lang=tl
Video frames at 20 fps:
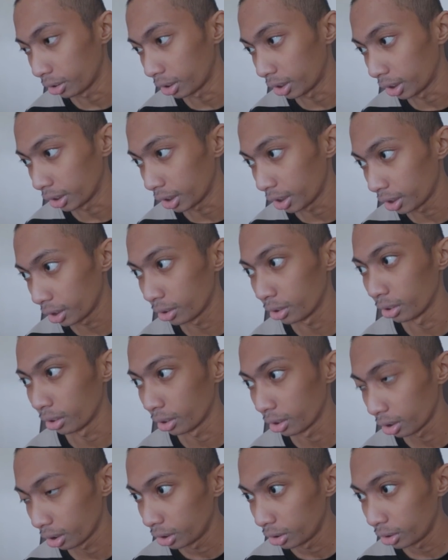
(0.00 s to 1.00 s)
At ayun,
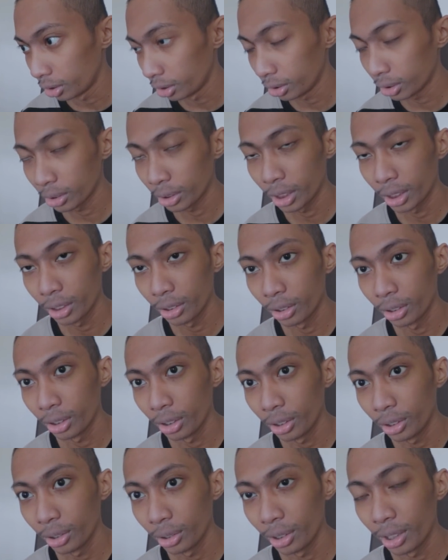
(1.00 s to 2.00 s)
yun yung ano,
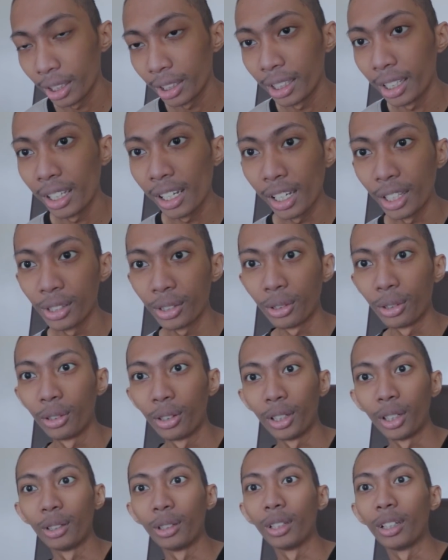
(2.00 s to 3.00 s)
yun yung na-realize ko
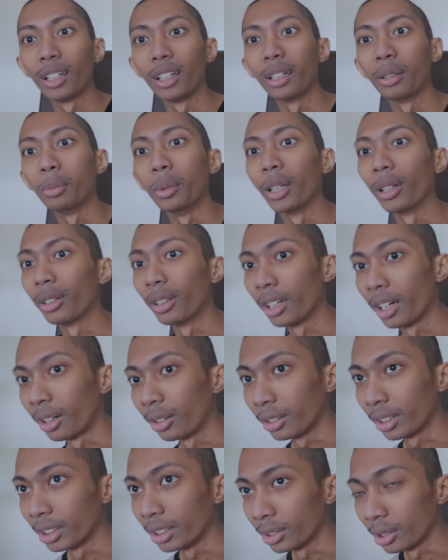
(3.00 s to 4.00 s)
ngayon na meron na
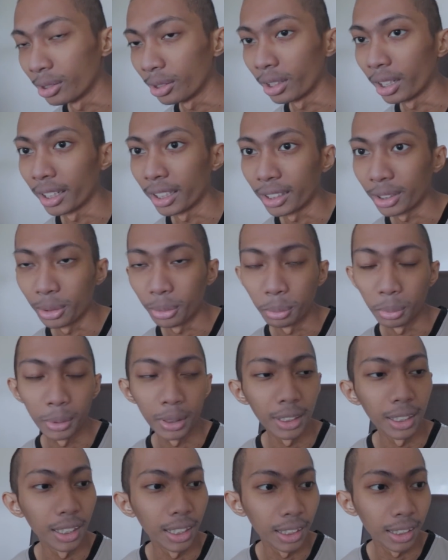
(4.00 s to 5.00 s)
akong ganitong sakit.
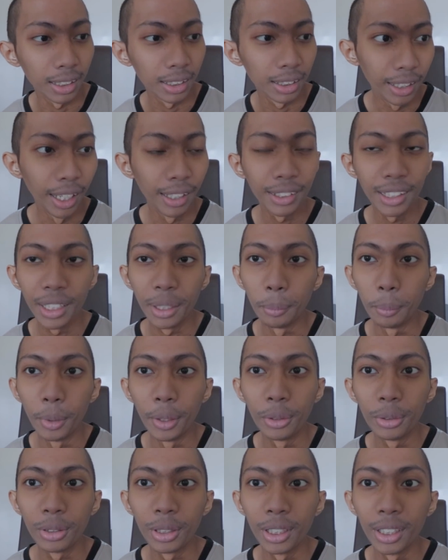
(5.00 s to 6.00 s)
Kumbaga, dati iba
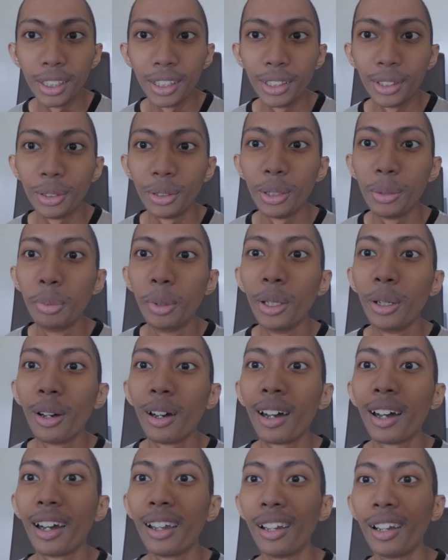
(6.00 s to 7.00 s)
yung tingin ko, iba yung
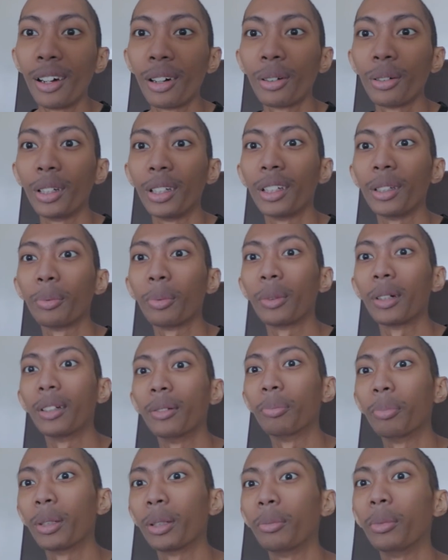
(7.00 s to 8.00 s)
akala ko eh. Pag,
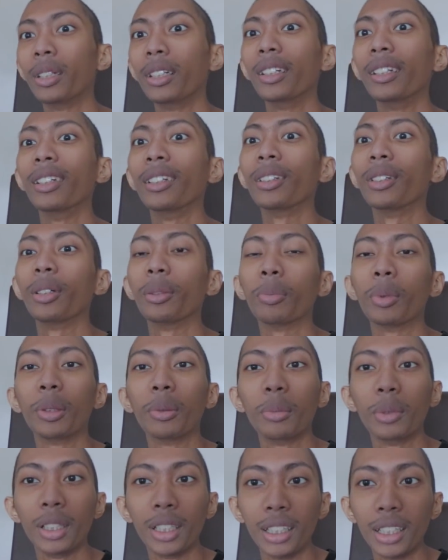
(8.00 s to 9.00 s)
pag may ganito eh, pag
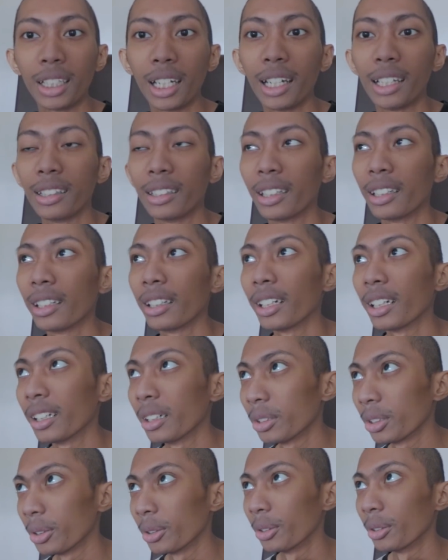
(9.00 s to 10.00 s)
may cancer ka.
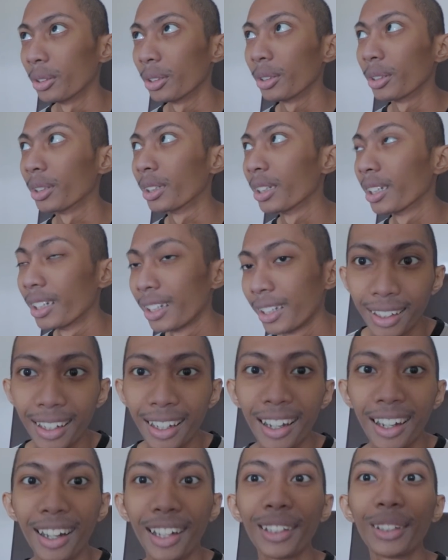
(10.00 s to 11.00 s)
So, yun.
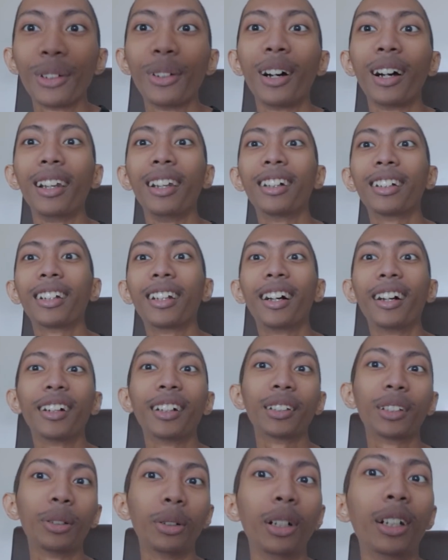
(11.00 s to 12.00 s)
Nakakatuwa lang,
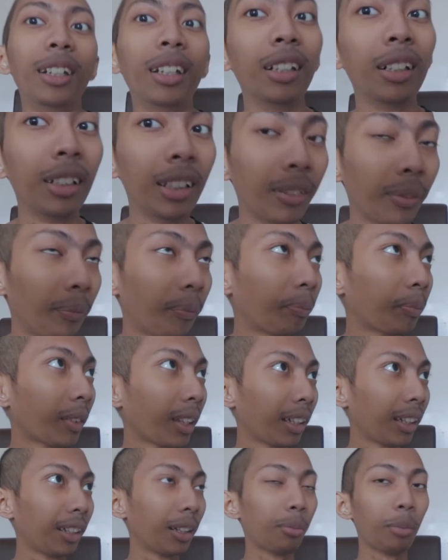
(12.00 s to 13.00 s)
nakakatuwa lang.
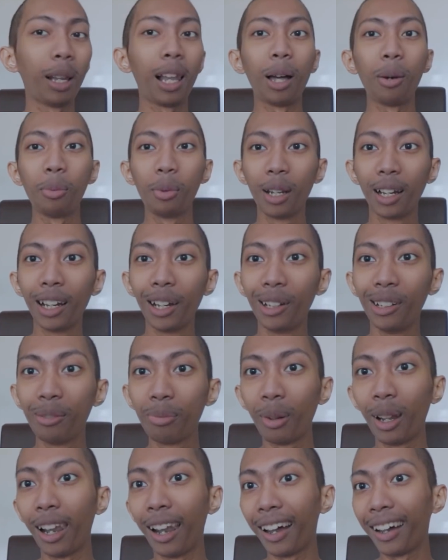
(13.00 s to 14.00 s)
Malaman na ganun
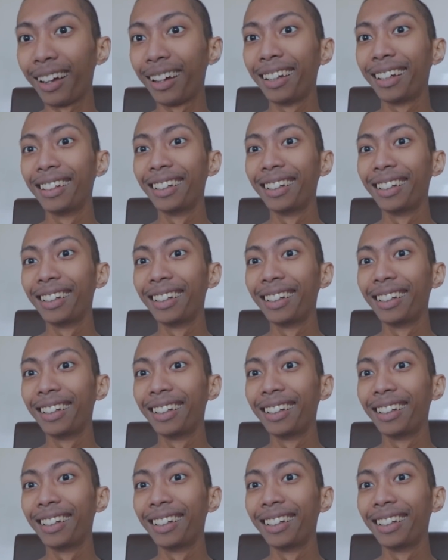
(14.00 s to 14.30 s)
pala.